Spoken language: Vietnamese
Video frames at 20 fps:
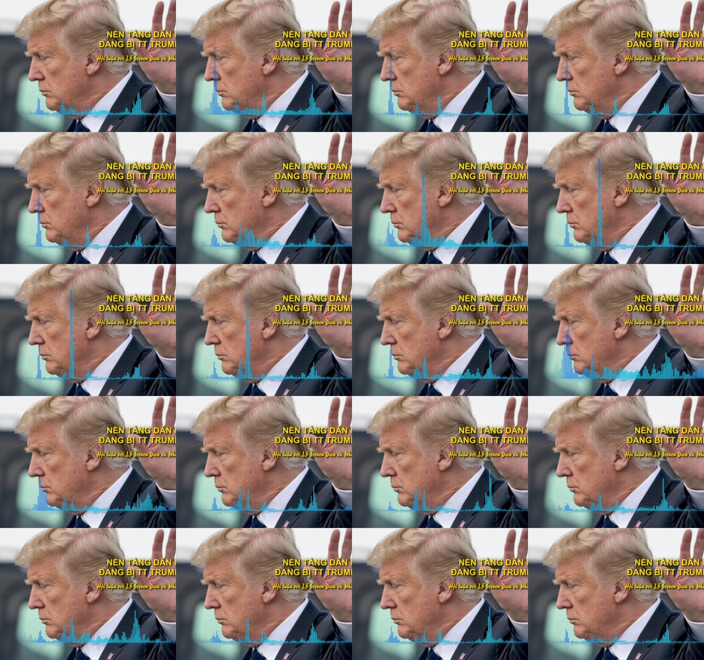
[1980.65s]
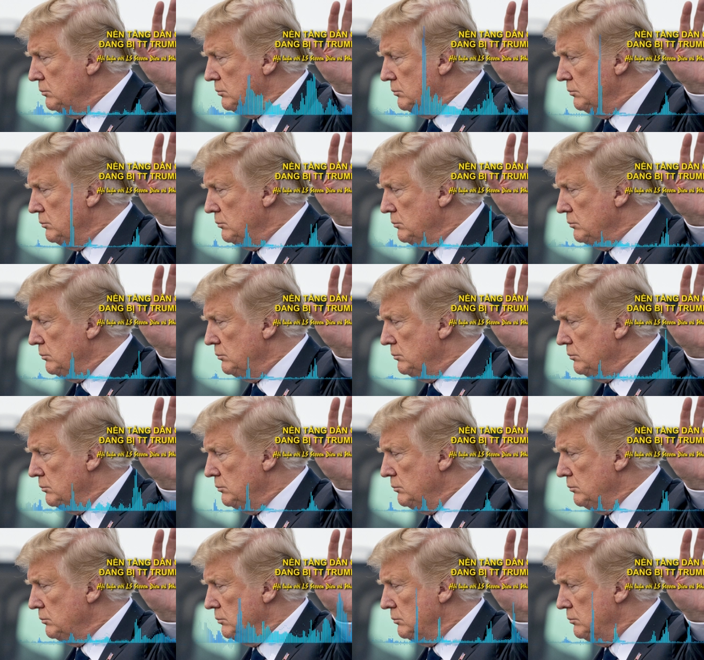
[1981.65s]
và nước Mỹ hoàn toàn đồng
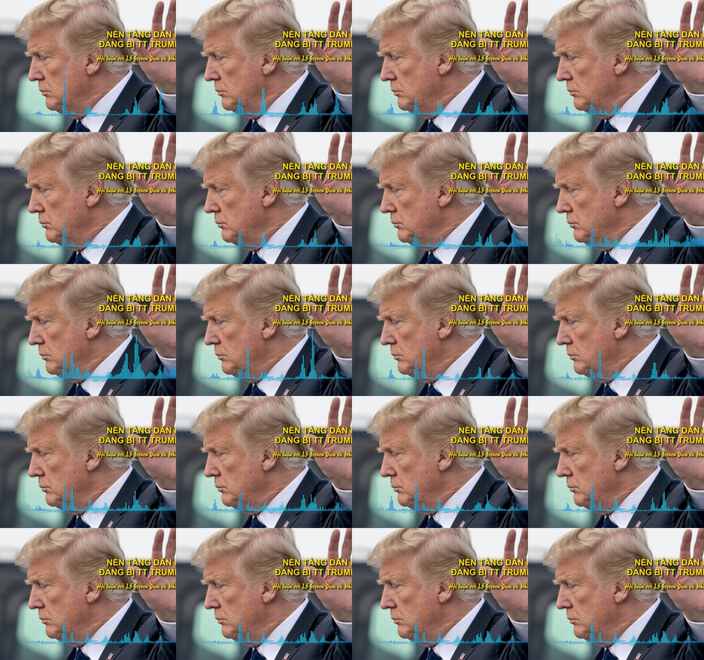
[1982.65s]
ý và tham gia vào cái